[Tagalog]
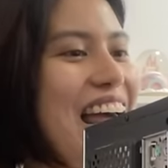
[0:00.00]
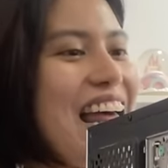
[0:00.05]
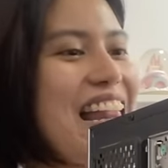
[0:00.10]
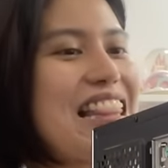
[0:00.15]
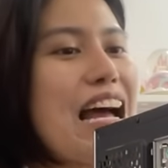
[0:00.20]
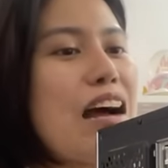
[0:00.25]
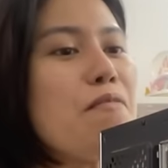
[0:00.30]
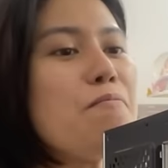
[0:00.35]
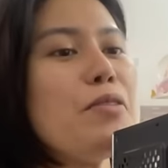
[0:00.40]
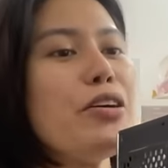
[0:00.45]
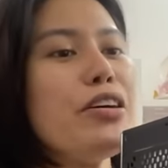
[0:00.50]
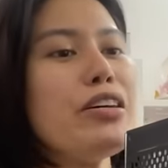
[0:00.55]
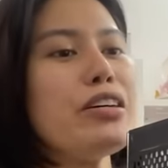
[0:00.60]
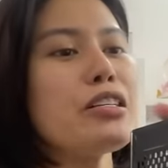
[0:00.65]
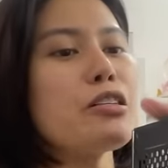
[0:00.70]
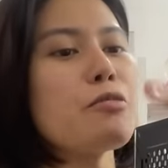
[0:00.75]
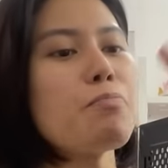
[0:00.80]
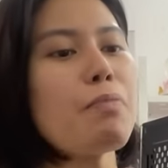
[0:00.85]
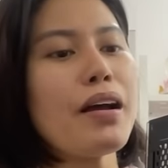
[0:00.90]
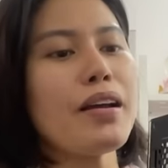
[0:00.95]

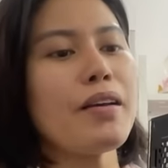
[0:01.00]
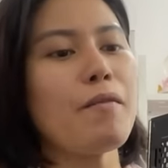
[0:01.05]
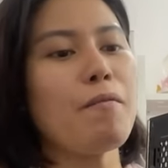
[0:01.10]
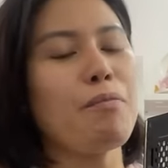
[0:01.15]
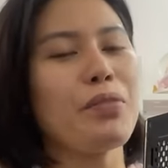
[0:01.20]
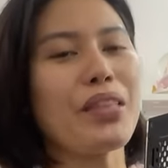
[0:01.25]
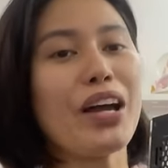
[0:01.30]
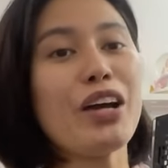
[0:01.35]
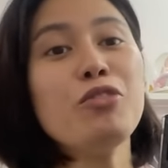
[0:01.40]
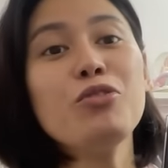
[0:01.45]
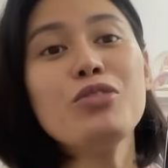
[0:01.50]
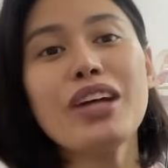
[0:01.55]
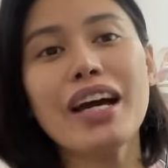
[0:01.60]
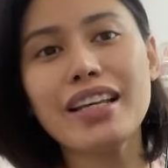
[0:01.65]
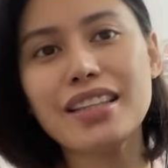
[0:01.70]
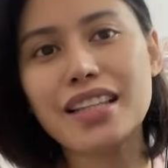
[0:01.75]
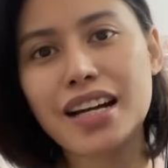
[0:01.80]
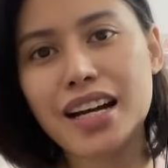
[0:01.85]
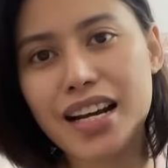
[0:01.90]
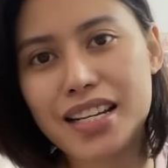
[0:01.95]
Tapos, pag, nung
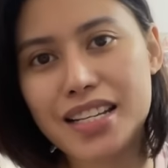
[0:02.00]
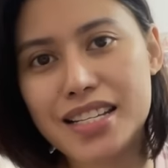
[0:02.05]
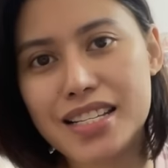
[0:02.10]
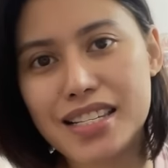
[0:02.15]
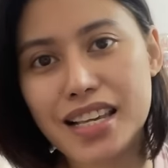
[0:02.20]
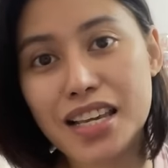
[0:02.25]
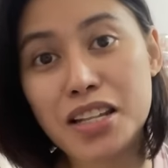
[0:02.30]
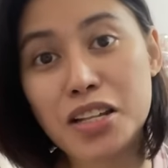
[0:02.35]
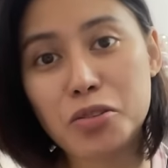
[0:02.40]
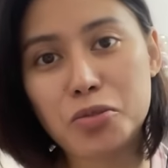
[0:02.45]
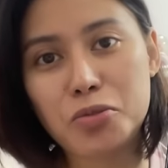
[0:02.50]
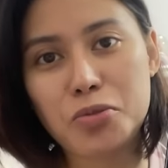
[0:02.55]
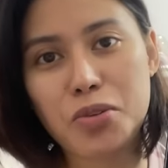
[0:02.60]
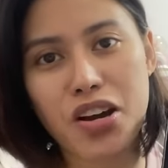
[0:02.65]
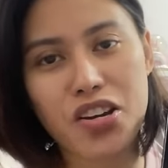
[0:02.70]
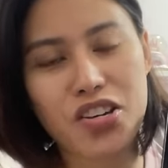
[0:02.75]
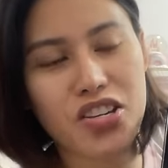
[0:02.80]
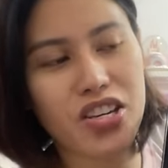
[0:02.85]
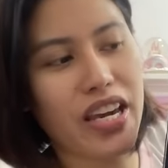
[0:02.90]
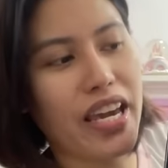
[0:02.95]
nakita nga ni Skin,
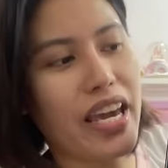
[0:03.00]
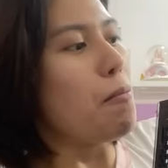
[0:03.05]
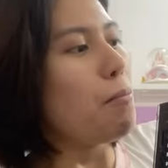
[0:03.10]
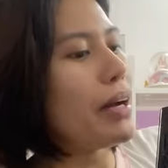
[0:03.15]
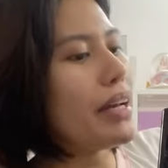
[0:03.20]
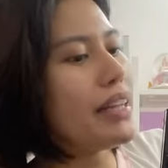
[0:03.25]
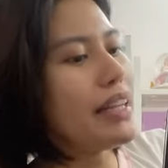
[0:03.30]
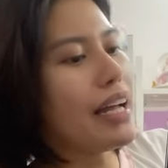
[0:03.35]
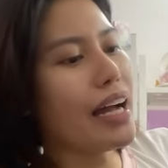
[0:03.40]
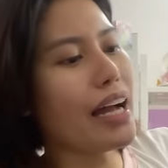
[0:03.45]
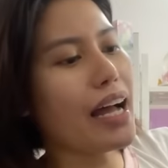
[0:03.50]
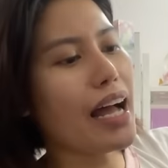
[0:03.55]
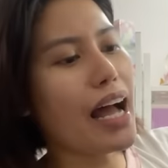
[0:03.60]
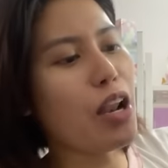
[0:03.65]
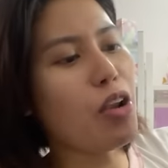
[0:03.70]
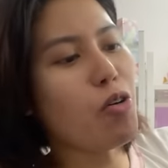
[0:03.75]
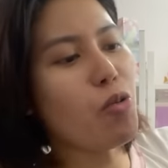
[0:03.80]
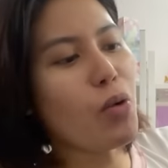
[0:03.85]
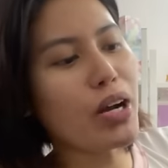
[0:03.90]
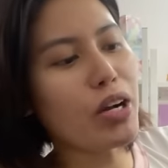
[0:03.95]
natuwa siya eh. Pag
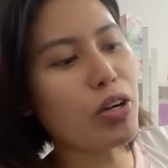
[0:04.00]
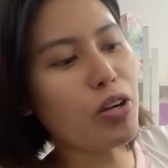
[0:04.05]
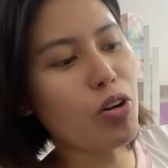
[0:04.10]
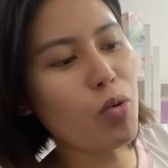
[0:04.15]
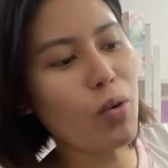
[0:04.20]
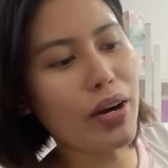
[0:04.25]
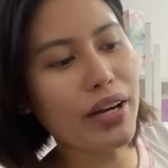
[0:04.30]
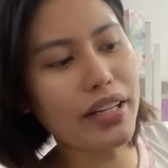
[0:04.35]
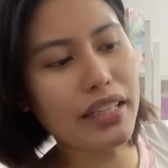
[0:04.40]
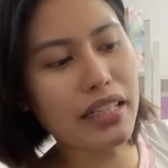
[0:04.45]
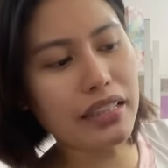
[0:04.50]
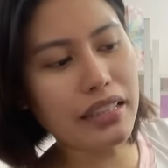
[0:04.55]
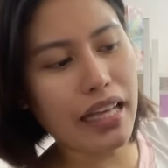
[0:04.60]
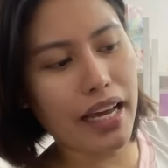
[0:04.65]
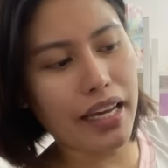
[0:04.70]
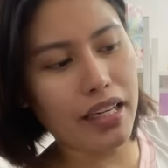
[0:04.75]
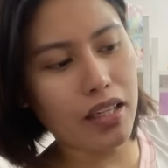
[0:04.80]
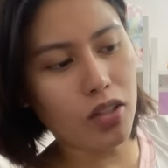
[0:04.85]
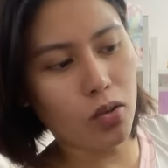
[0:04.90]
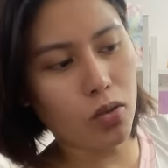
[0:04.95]
nakaluwag-luwag na
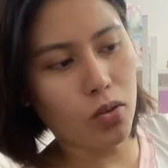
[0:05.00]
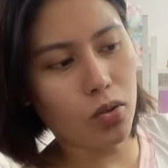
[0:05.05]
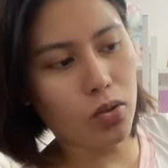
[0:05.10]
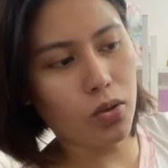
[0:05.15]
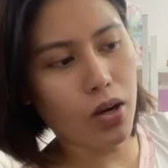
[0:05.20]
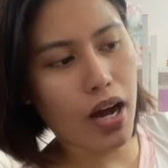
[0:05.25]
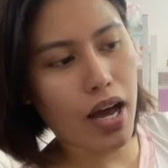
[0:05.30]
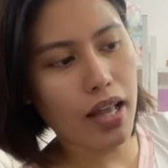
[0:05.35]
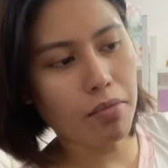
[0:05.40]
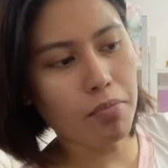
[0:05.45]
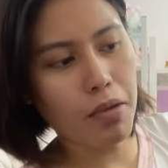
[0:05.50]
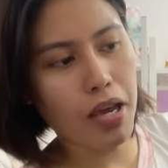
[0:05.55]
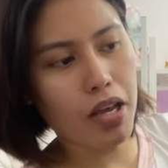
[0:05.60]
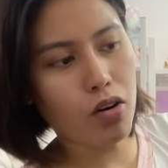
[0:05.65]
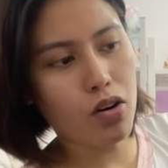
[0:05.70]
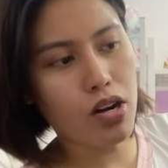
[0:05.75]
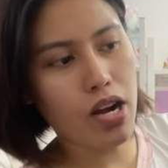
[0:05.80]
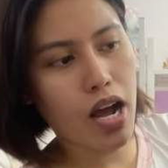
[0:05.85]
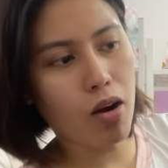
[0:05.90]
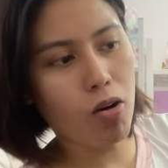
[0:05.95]
tayo at
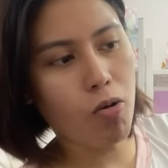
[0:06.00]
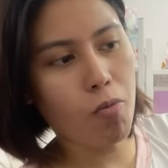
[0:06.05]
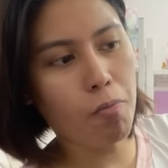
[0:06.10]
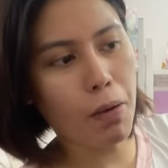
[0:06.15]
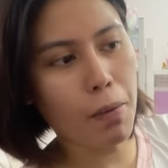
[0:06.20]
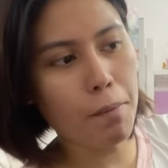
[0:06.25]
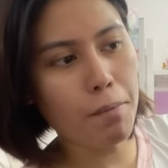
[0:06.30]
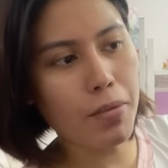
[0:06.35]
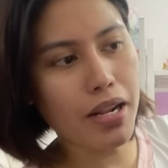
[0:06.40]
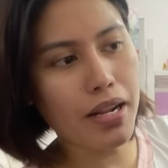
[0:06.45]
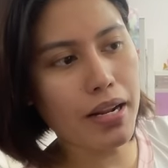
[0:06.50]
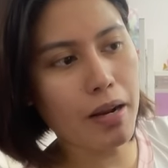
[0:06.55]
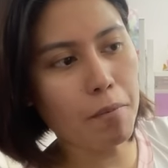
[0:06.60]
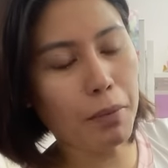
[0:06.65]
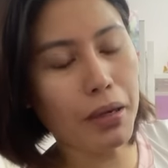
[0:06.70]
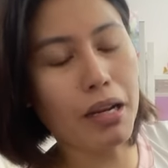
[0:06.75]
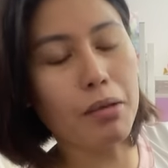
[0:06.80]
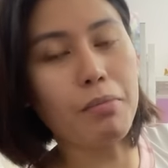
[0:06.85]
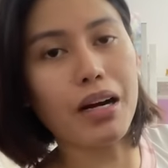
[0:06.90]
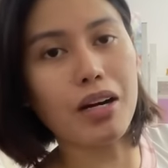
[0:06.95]
meron na akong pambili ng
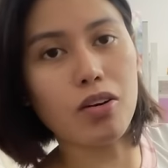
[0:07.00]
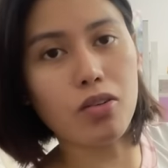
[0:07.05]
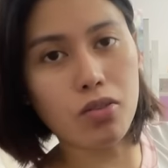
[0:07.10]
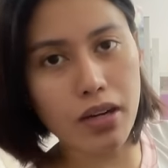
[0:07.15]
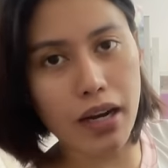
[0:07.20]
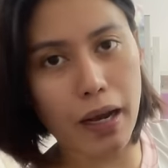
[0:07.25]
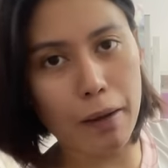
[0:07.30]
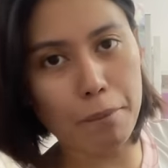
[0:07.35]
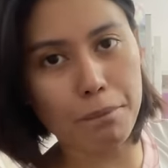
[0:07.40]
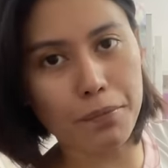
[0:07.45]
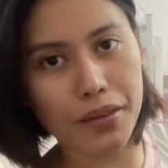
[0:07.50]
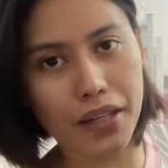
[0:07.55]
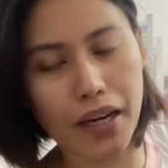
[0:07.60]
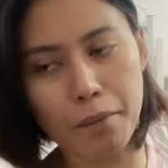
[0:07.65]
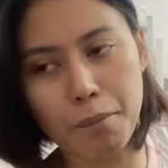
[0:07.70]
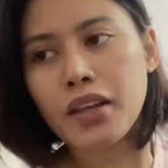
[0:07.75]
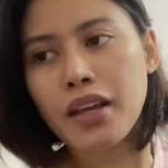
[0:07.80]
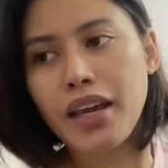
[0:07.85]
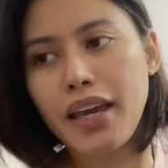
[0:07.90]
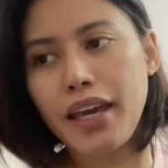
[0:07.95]
panibagong
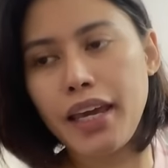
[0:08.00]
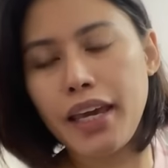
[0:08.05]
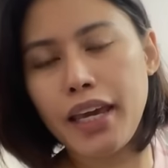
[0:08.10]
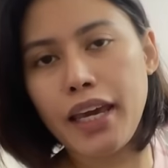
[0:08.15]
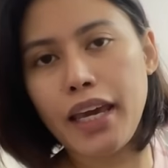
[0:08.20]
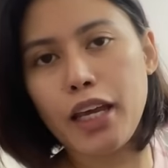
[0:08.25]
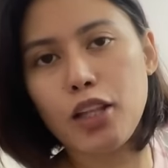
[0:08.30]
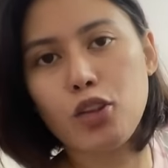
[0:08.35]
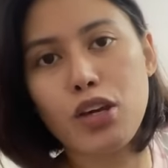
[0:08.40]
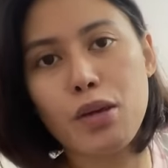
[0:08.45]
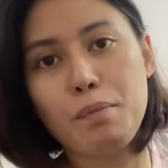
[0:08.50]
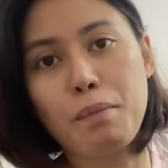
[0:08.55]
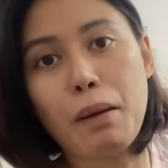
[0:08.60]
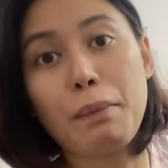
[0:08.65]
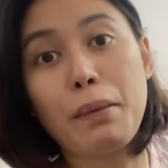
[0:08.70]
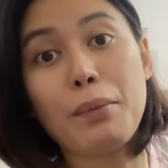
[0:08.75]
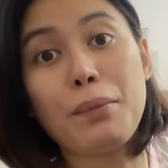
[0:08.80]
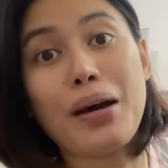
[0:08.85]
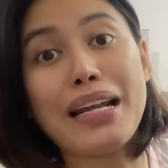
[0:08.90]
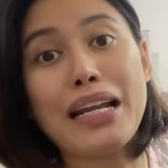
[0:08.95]
laptop, eh, ito
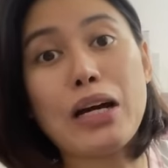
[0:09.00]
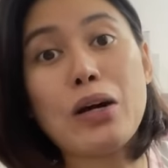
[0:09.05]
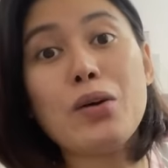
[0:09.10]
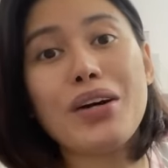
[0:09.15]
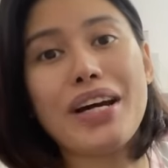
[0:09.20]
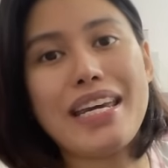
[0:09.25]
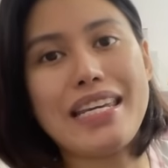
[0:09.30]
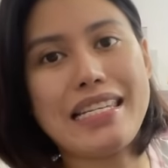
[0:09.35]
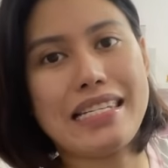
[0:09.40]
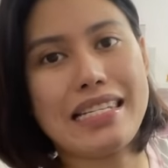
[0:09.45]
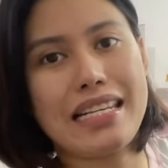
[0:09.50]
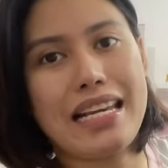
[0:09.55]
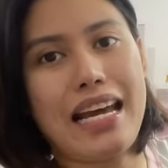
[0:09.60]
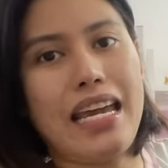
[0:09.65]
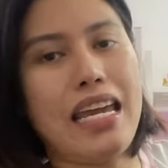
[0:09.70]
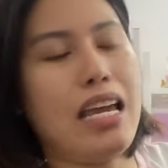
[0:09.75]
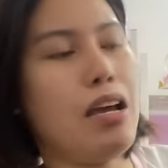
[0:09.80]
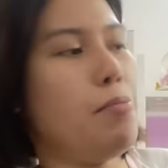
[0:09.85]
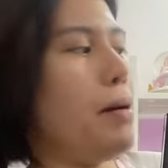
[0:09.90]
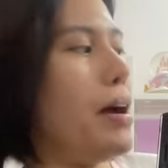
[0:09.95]
ipapamana ko kay Sky
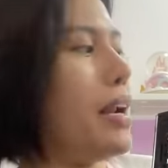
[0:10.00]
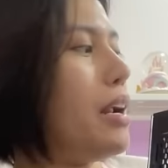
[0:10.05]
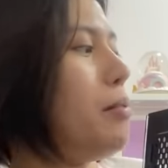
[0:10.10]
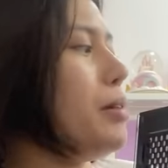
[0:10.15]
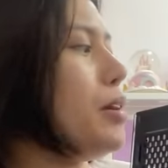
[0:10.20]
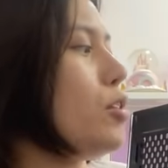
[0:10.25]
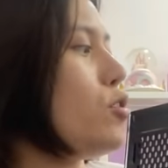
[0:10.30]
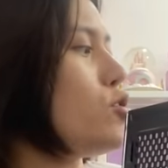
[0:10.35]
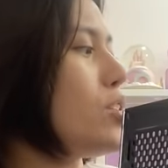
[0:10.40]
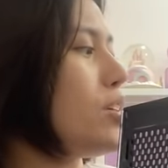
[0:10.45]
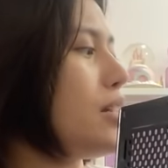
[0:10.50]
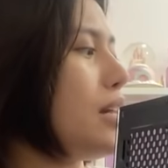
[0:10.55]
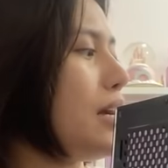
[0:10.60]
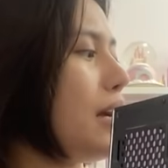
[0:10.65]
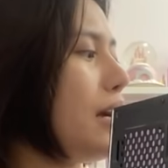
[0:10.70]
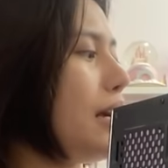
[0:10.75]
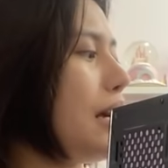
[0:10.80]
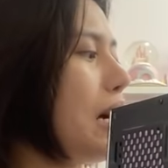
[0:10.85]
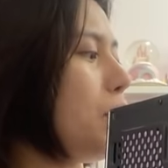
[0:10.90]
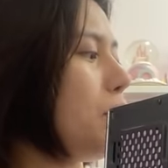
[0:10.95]
para meron siya
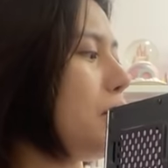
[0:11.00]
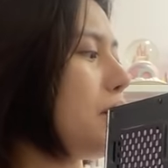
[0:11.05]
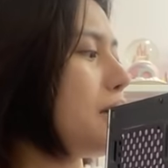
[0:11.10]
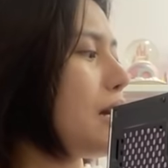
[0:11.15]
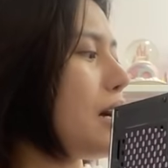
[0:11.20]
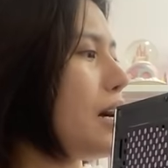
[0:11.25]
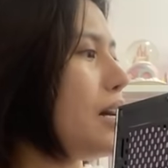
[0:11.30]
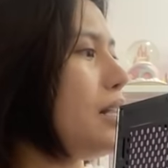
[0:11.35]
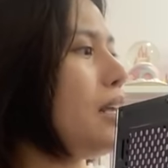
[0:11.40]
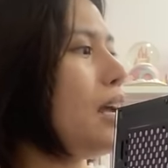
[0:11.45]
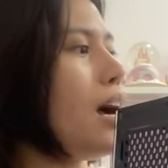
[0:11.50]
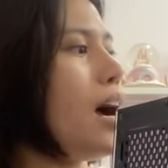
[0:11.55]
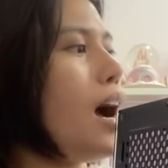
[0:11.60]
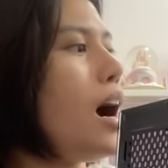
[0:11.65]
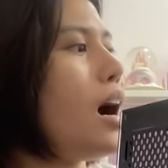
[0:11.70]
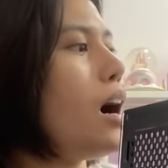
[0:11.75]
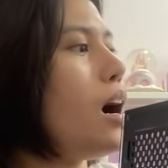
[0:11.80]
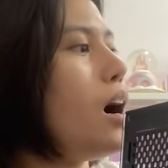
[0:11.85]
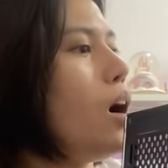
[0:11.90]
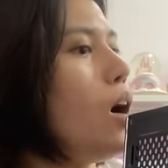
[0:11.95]
nagagamit sa
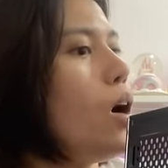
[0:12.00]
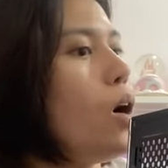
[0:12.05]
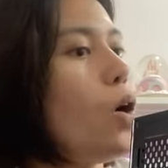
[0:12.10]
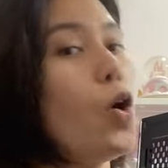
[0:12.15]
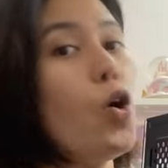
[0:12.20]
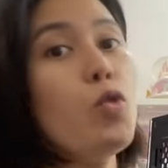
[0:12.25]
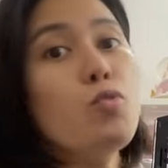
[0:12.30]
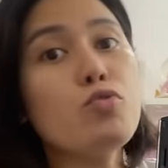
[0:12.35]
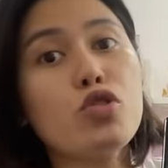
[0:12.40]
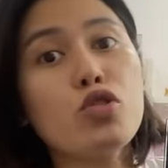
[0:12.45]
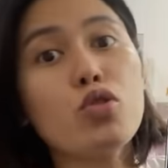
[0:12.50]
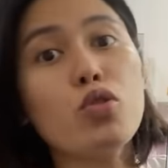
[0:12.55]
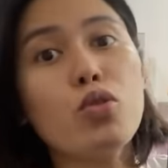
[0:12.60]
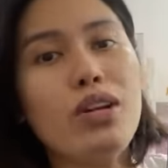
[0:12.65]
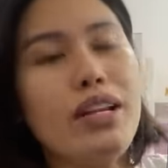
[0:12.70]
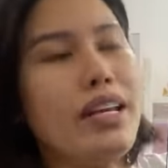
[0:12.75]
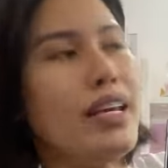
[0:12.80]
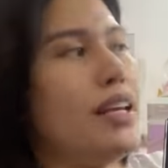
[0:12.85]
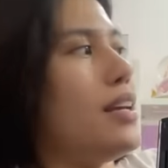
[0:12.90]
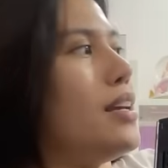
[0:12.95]
kanyang
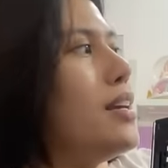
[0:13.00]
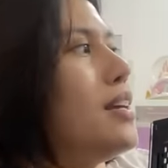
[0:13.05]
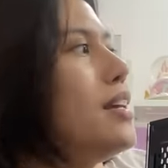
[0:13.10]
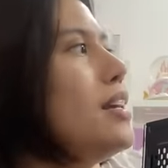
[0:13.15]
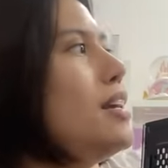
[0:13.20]
homeschooling.